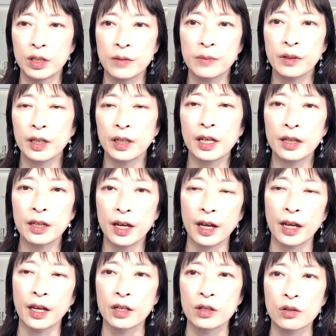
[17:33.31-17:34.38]
自分がなん
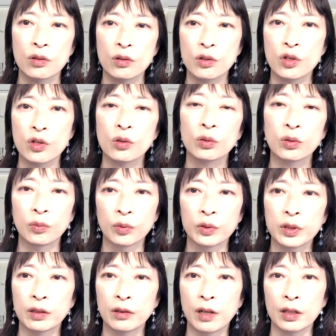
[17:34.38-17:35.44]
でそれをしようと
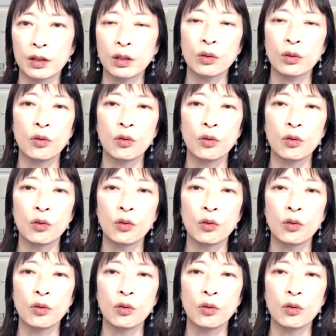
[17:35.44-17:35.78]
思ってるかってい